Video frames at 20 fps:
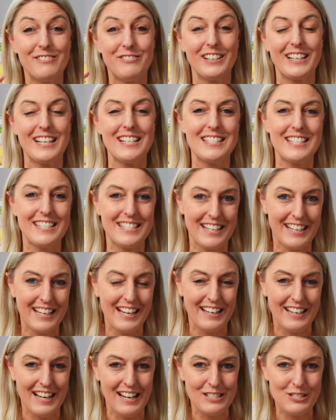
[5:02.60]
Vergiss nicht, den
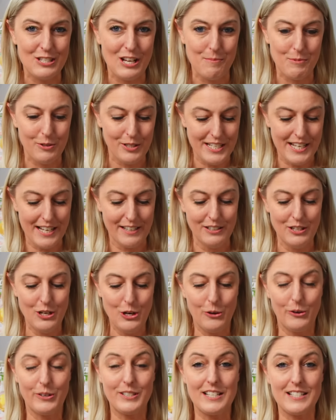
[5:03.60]
Kanal zu abonnieren
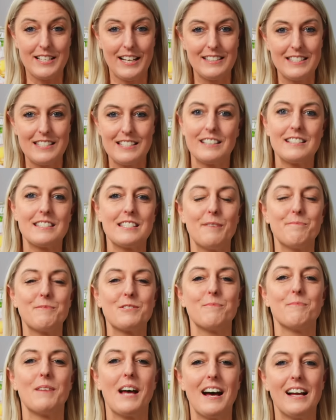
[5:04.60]
und das ganze Rezept
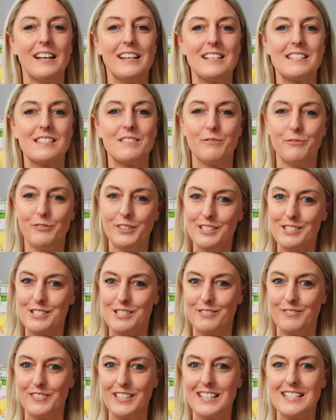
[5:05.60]
zum Nachlesen findest
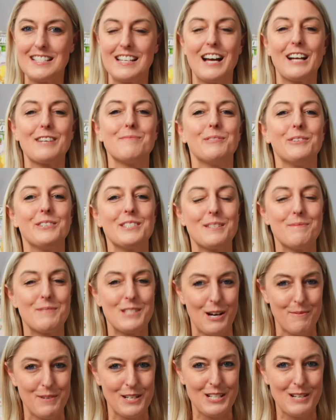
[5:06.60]
du, wie gesagt, bei uns im
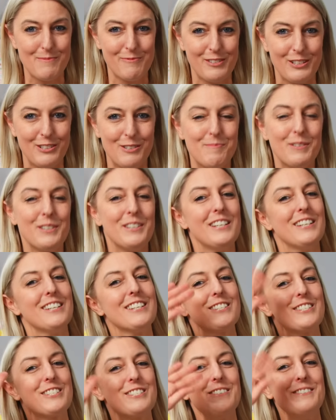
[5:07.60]
Zaubertopf Club.
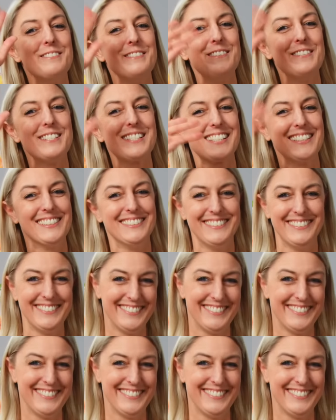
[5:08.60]
Tschüss!